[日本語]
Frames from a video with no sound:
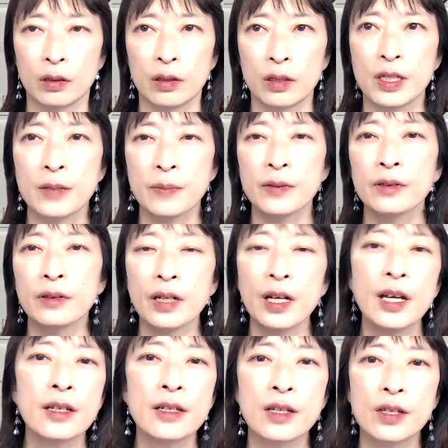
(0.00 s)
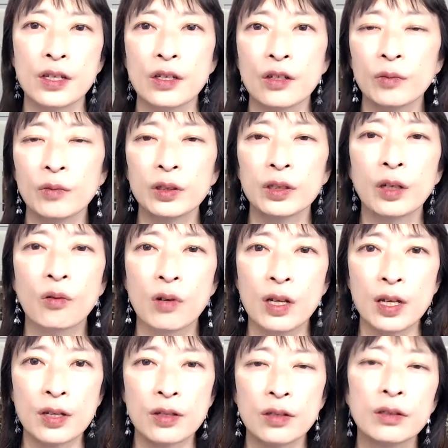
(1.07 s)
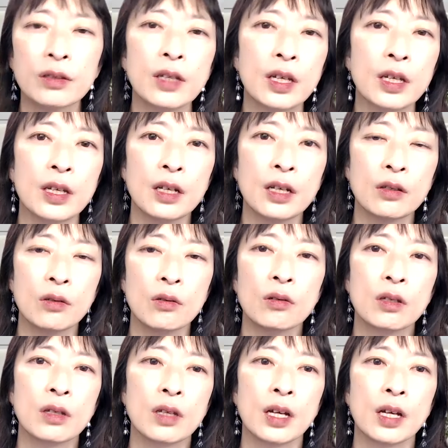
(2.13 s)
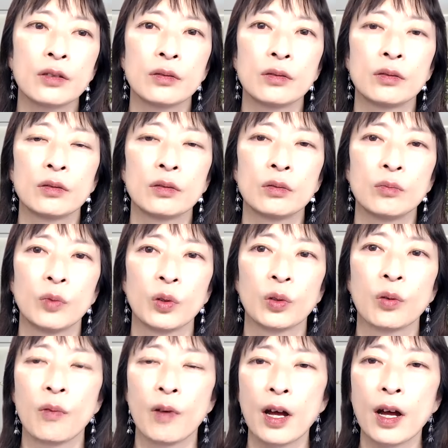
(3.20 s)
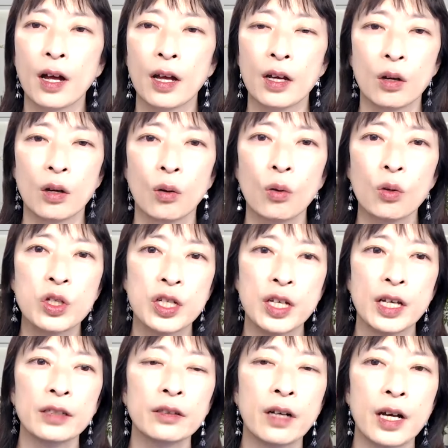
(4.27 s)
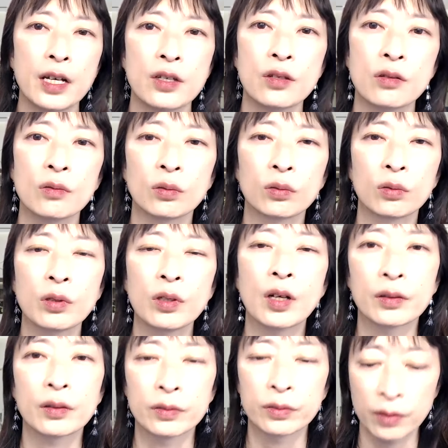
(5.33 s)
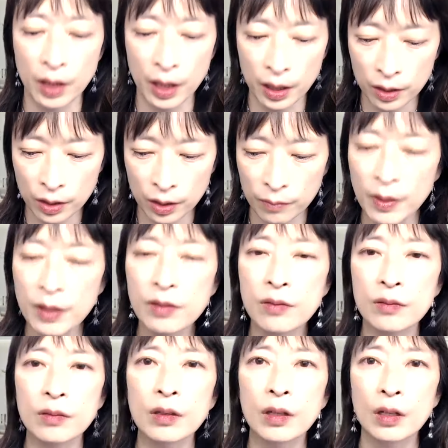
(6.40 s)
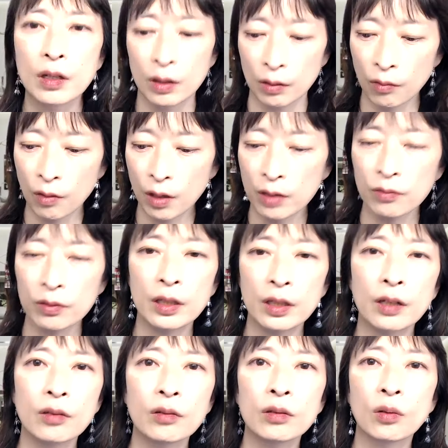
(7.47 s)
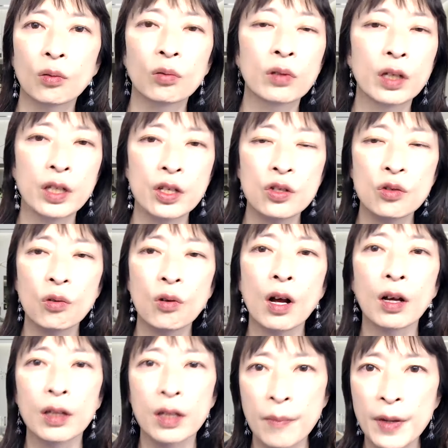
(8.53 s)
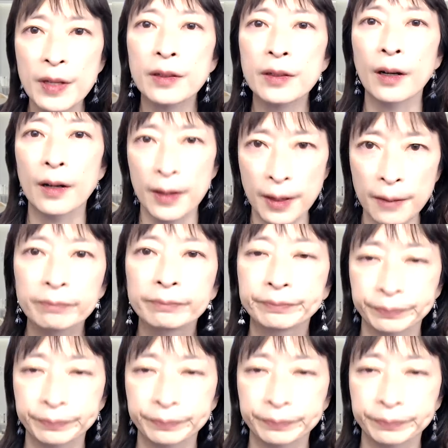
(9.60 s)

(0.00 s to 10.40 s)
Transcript: 自分が自信を持ってこれですって言えるようになるものは、教える回数をとにかく増やします。お金をいただくっていうことは緊張感が出ますからね。